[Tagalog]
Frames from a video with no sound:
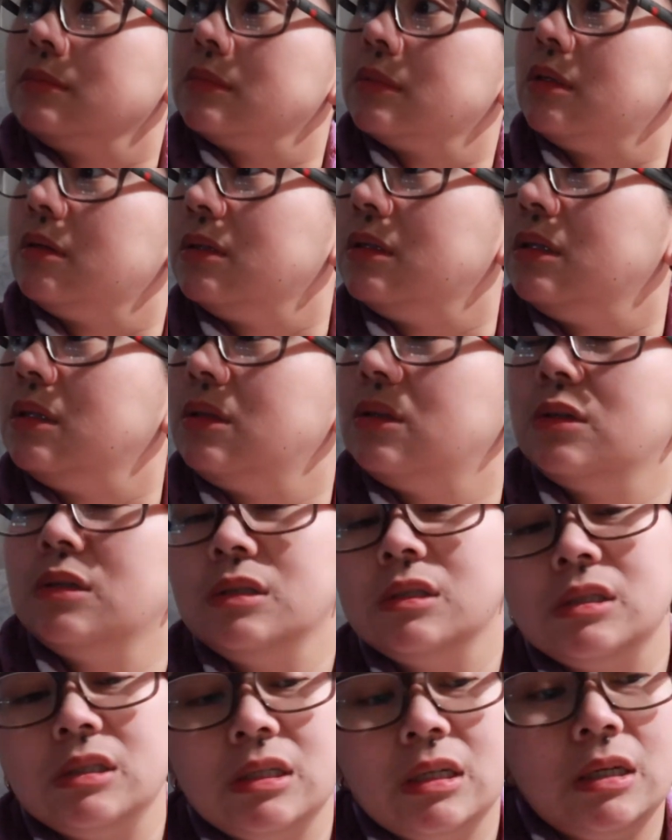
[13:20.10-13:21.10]
tag dito
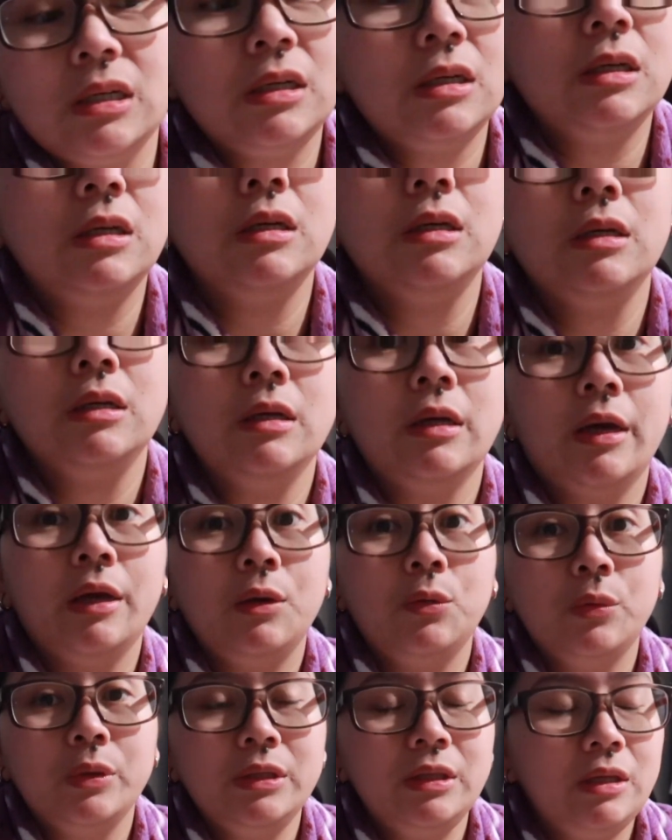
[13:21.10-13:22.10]
sa
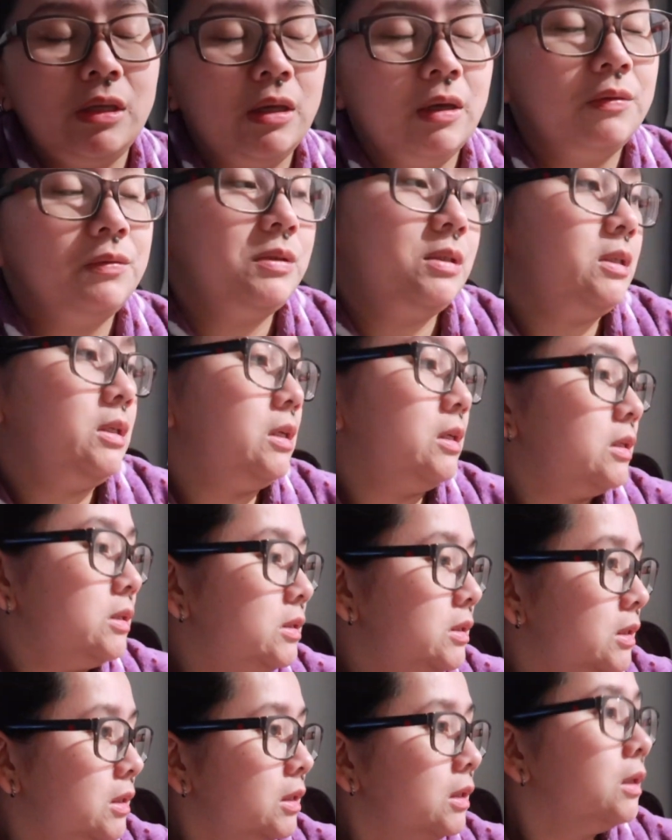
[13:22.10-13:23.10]
I want TFC
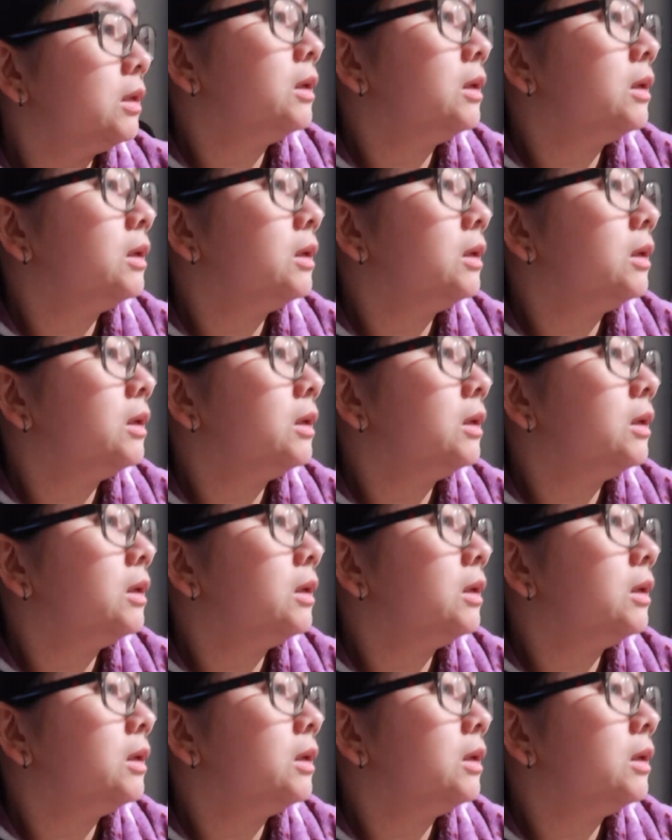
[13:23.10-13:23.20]
kasi